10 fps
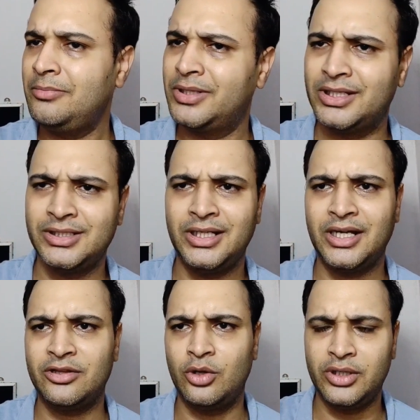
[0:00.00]
पतंजलि
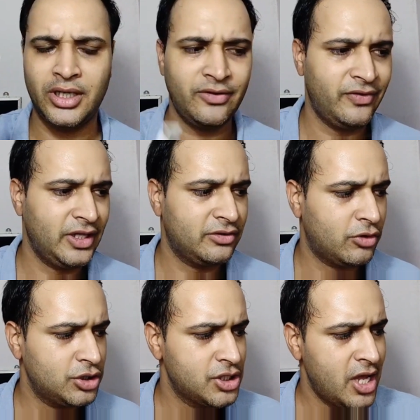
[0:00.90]
का सौंदर्य फेस
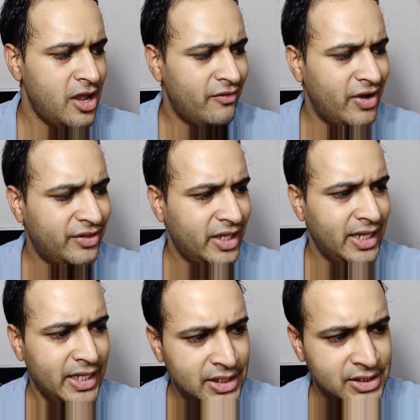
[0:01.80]
वॉश वैसे
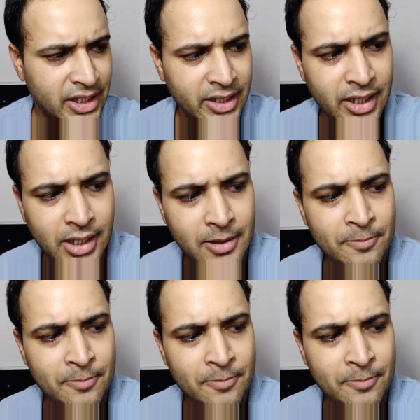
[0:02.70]
इन जनरल